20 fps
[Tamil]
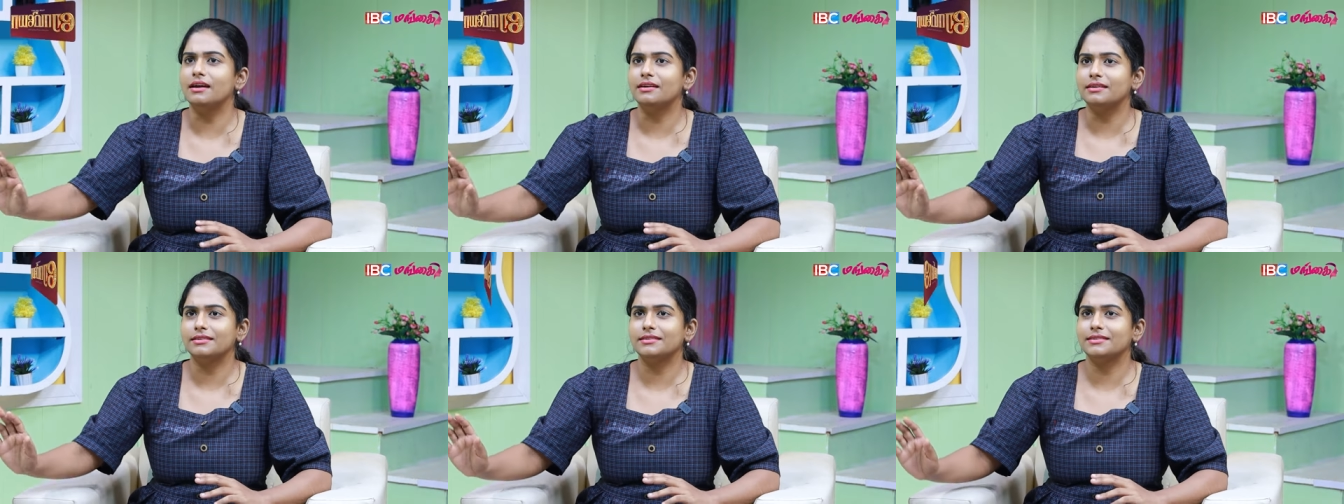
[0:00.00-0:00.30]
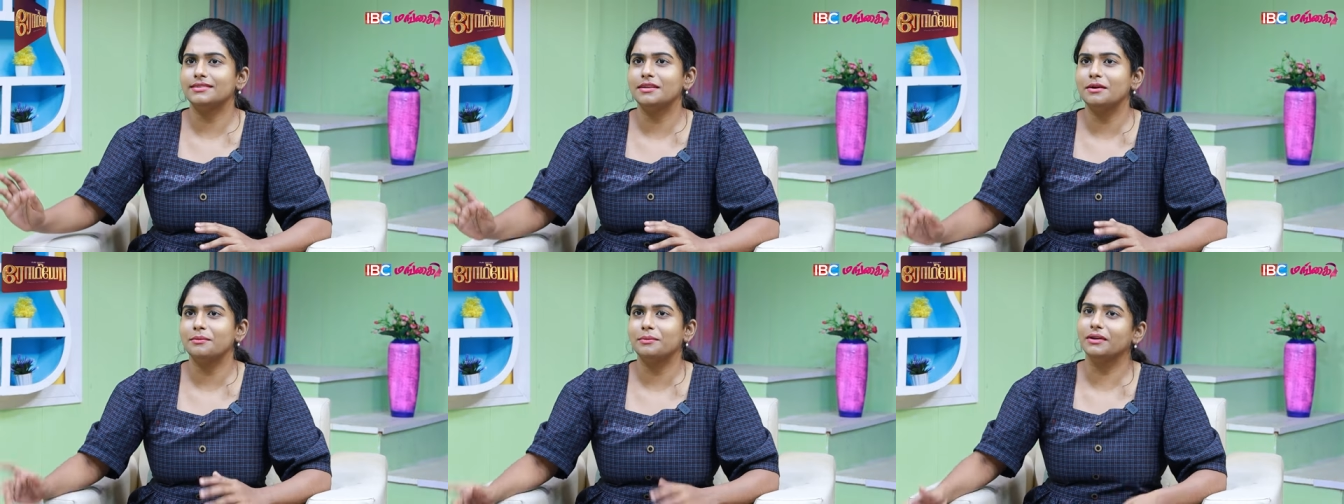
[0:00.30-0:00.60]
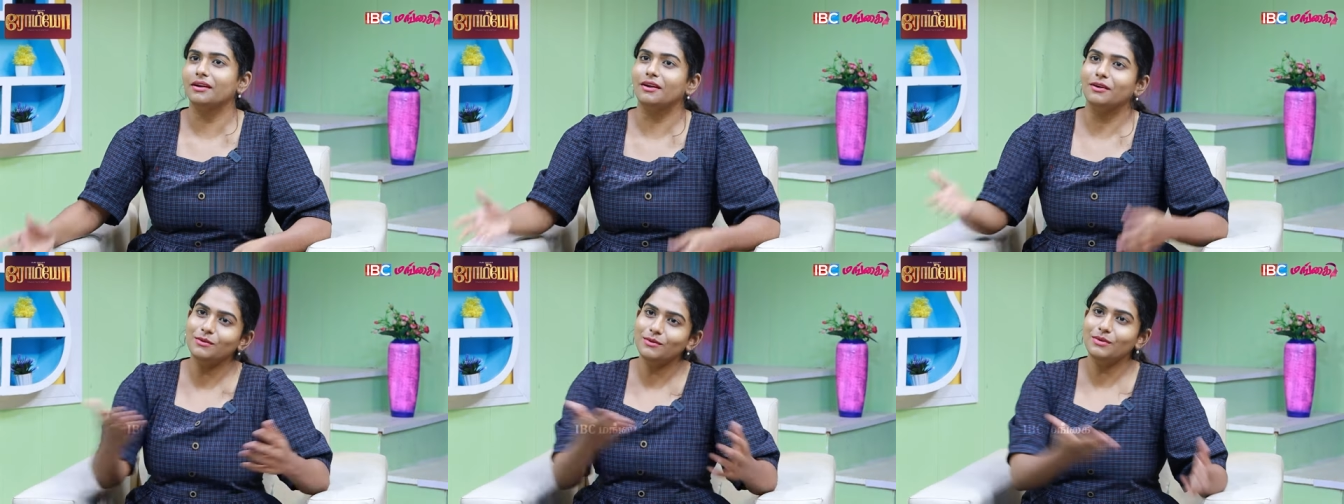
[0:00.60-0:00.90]
ஆர்டிஸ்ட் தான்
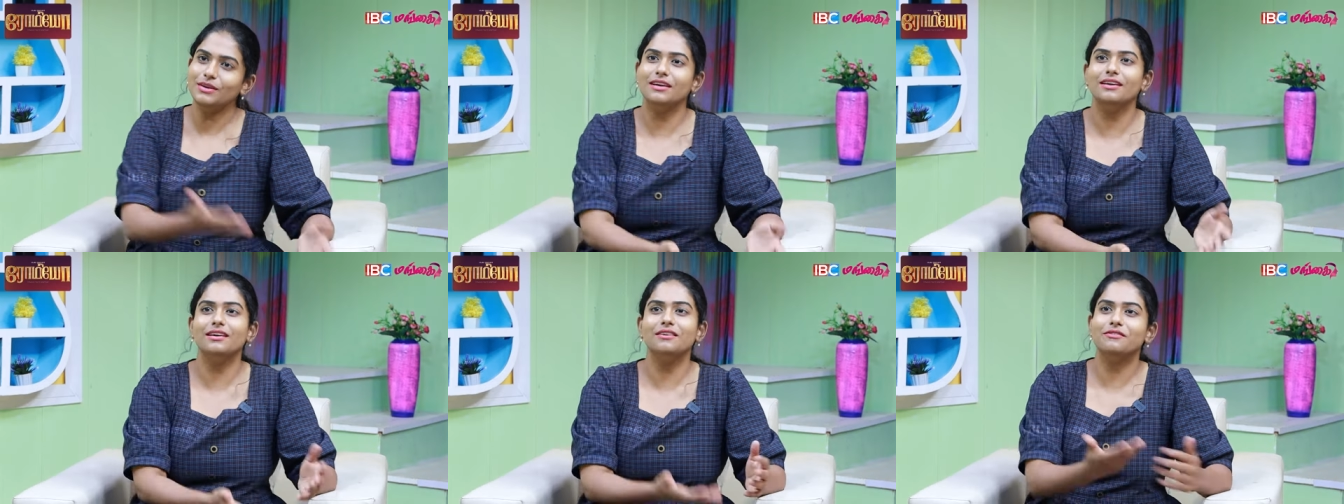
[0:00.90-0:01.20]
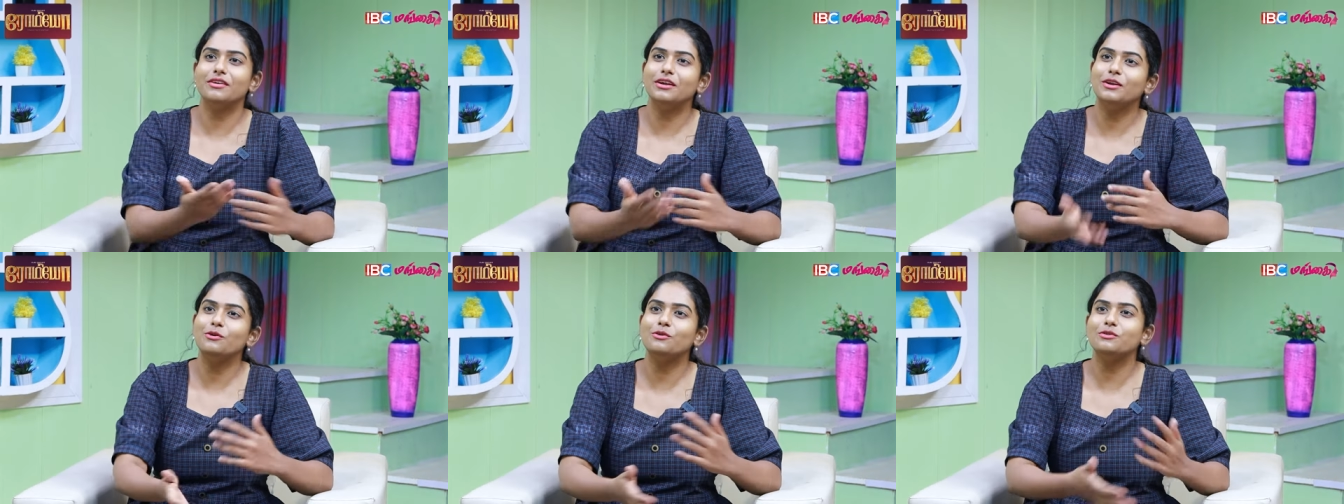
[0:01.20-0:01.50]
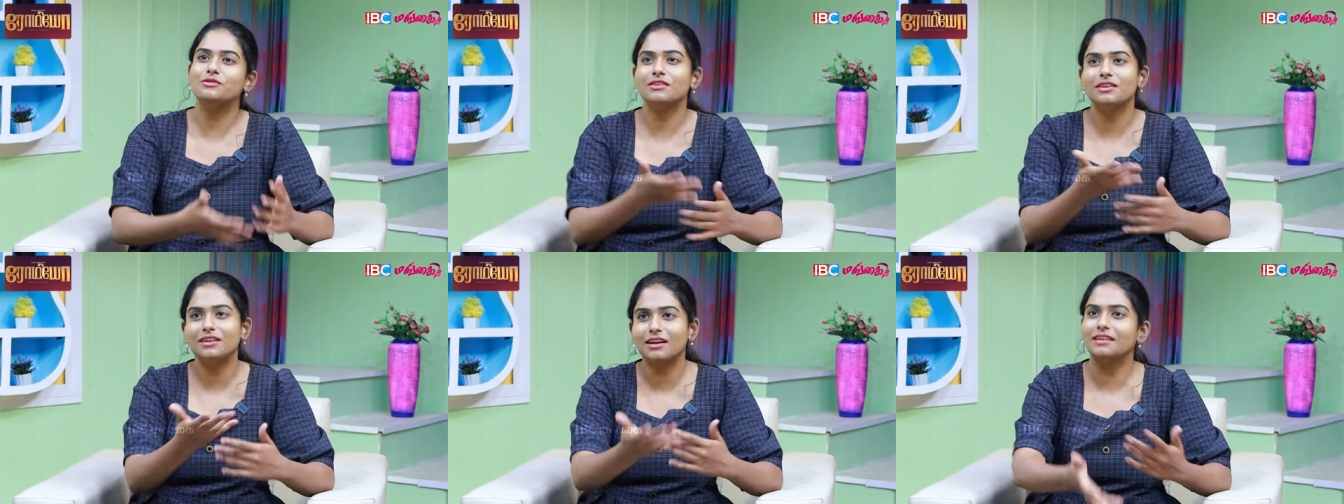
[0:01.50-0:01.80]
அப்படின்னாலும் இங்கே
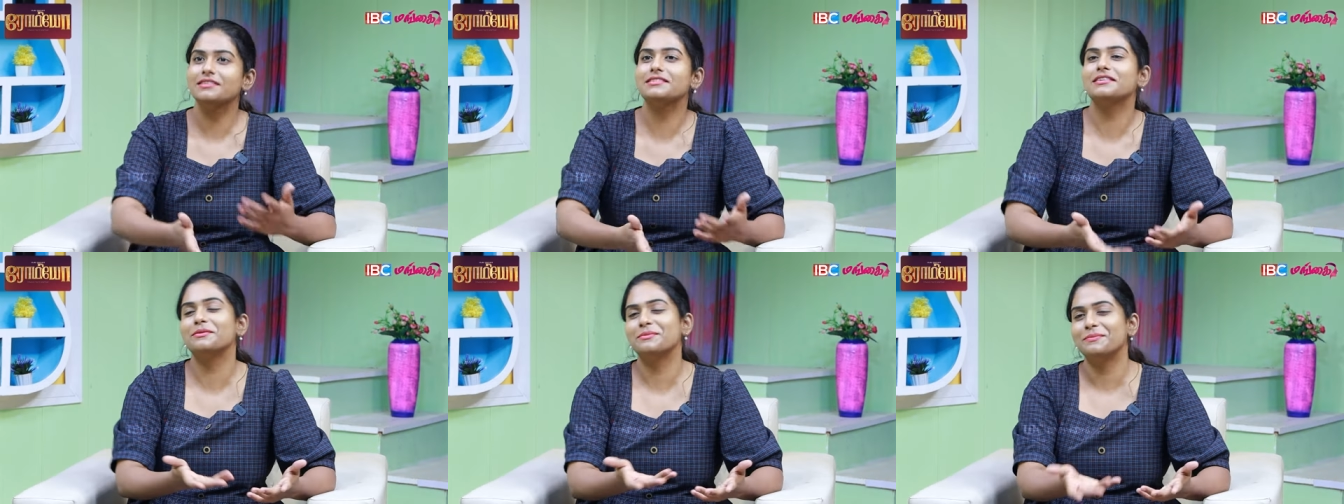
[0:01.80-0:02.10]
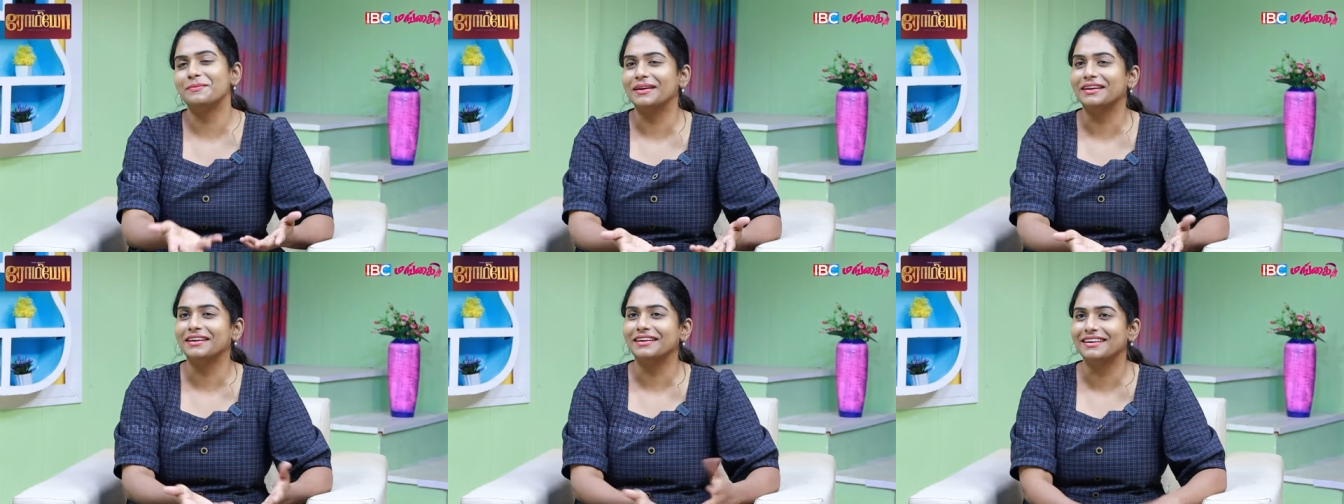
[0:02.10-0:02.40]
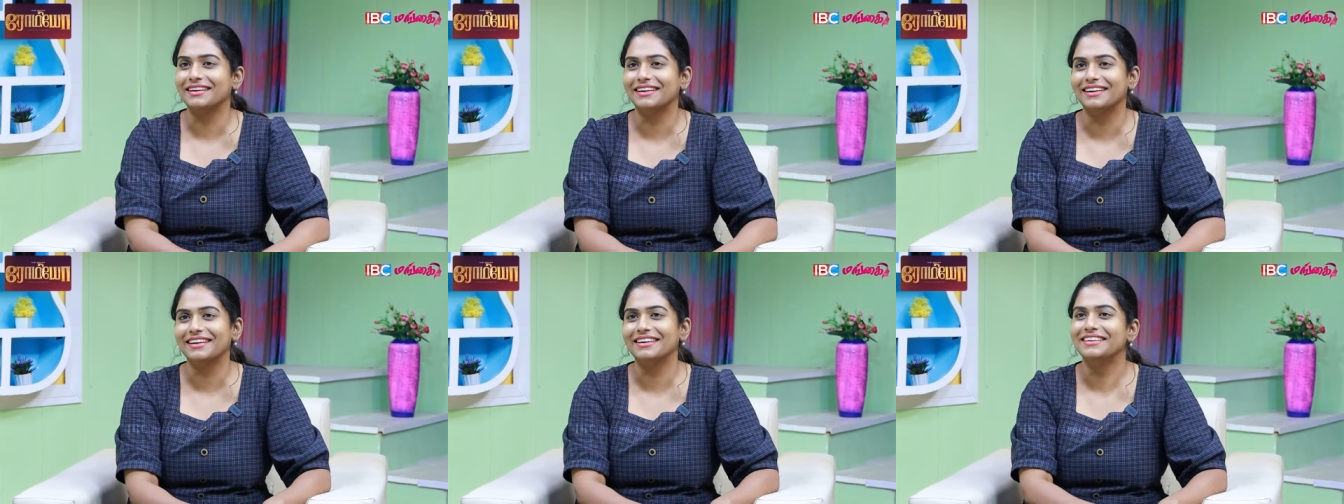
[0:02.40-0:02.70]
வீடியோஸ்க்கு நான் ஸ்கிரிப்ட்
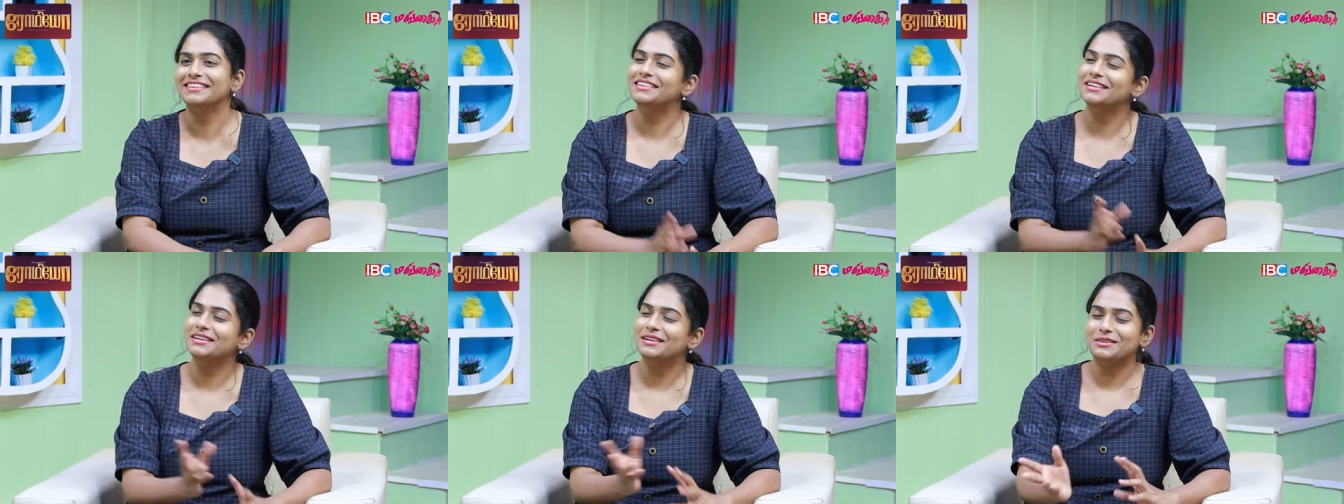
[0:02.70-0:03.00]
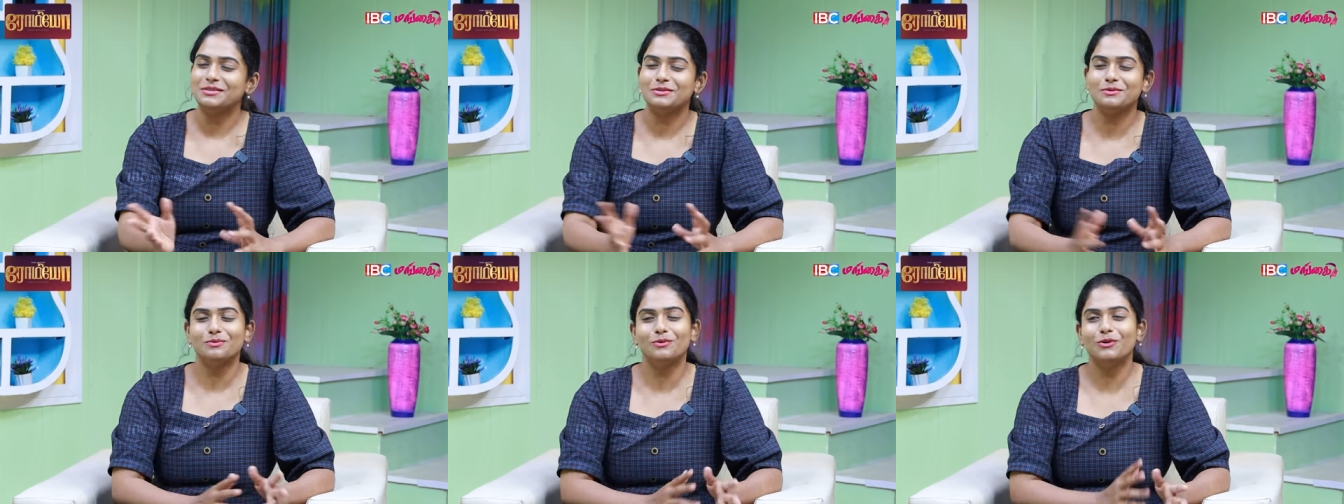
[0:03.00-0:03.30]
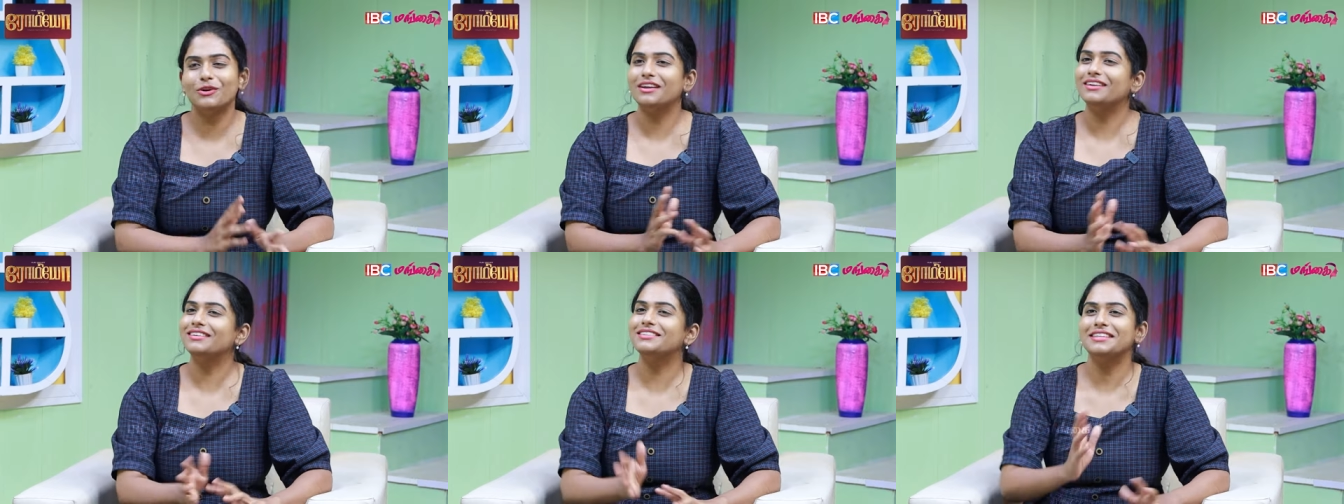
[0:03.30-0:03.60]
பண்ணிகிட்டு இருக்கேன் ஸோ
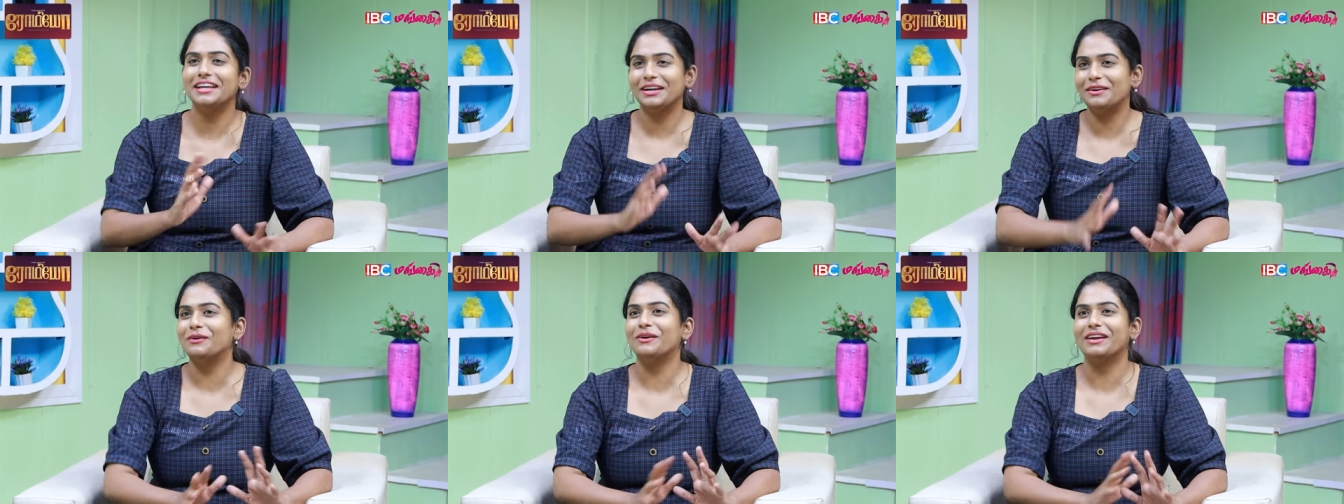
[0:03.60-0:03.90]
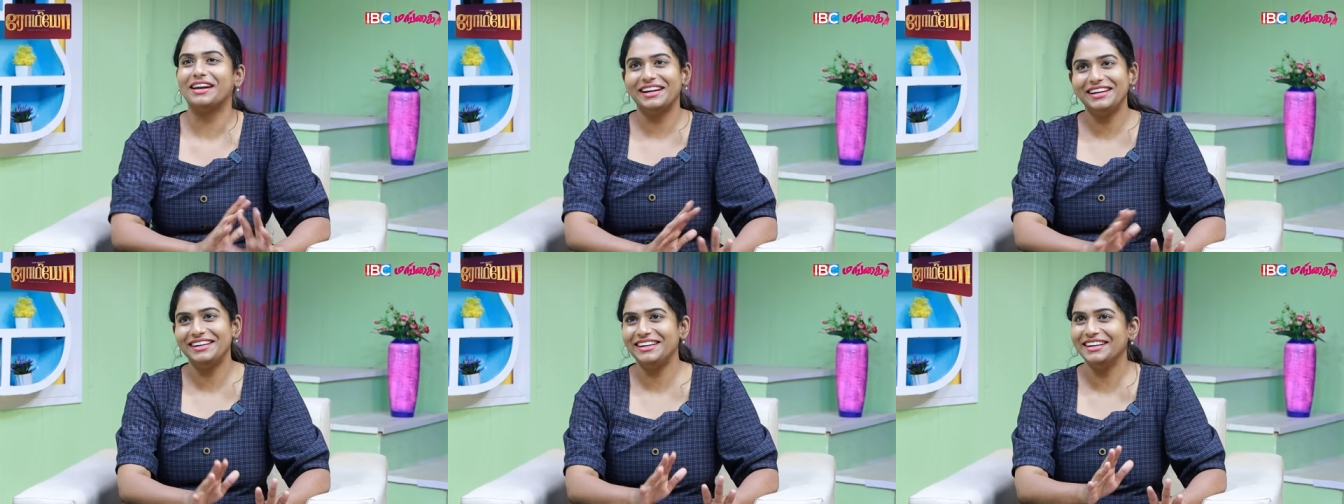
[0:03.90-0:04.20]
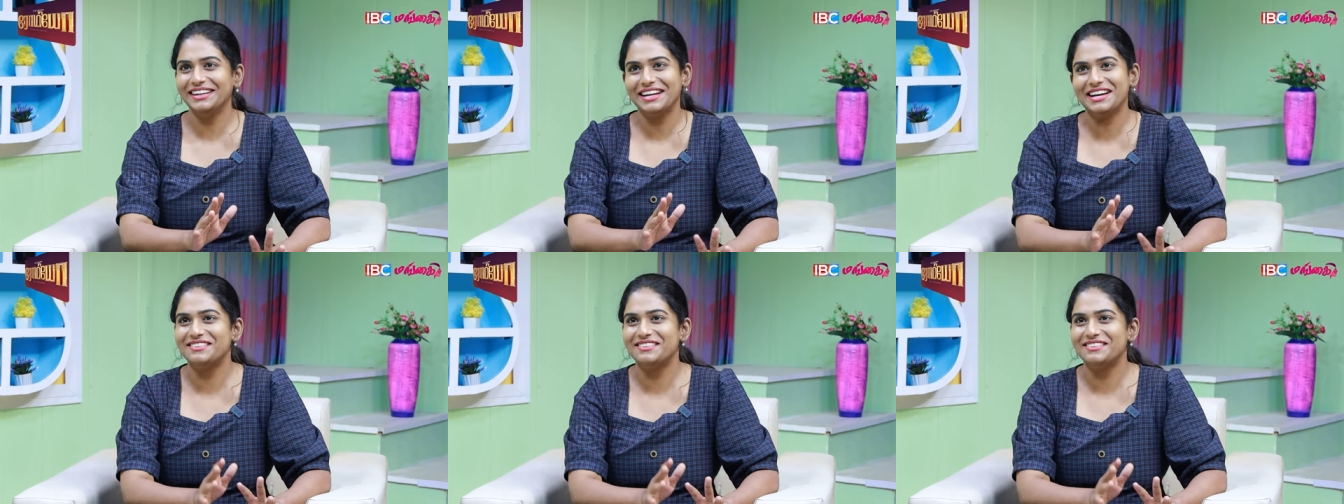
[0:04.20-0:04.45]
மோரால்ஸ் என்னோட ரைட்டிங்